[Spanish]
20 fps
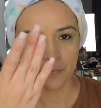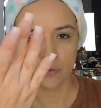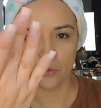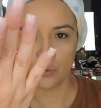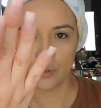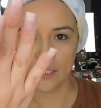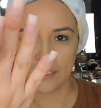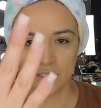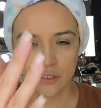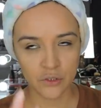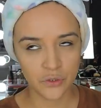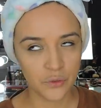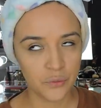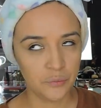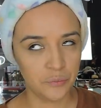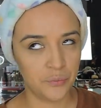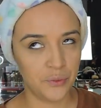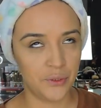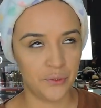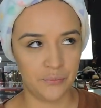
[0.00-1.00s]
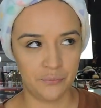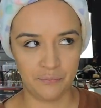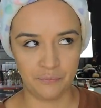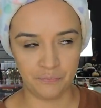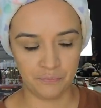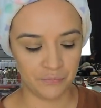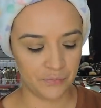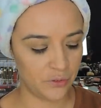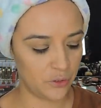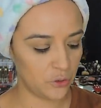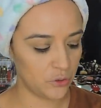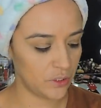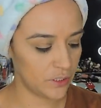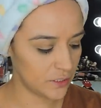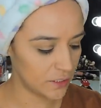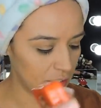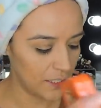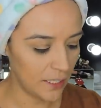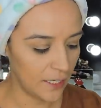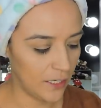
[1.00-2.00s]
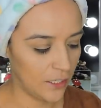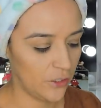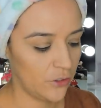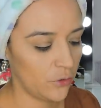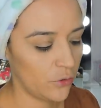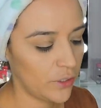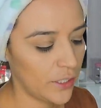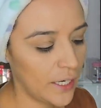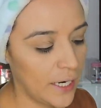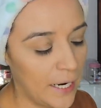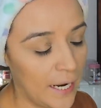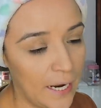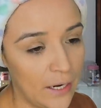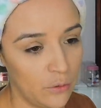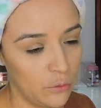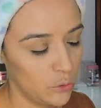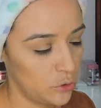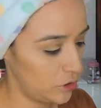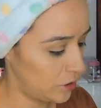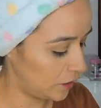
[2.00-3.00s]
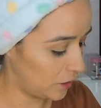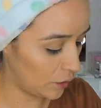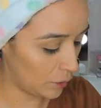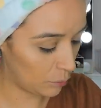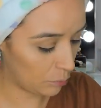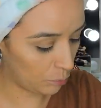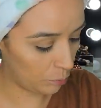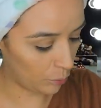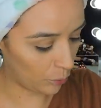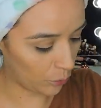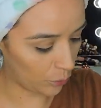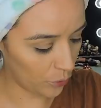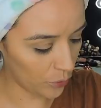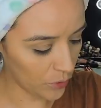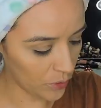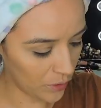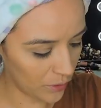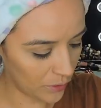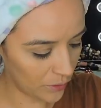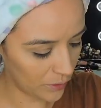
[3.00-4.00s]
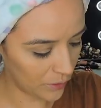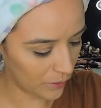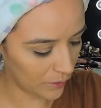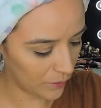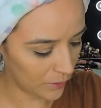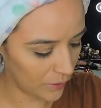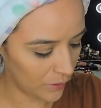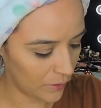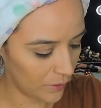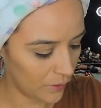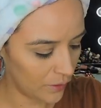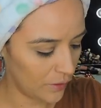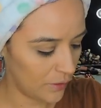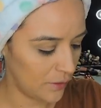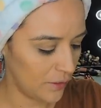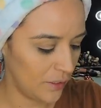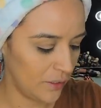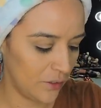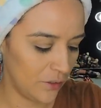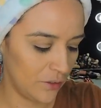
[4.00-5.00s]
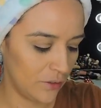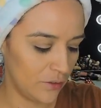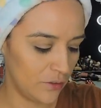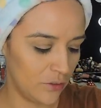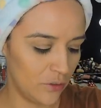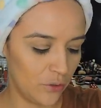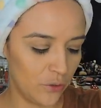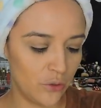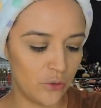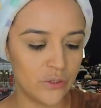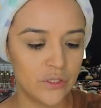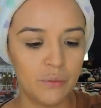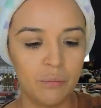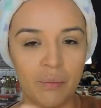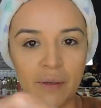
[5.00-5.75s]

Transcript: durazno. Bueno, entonces creo que aluciné un poco. No, no se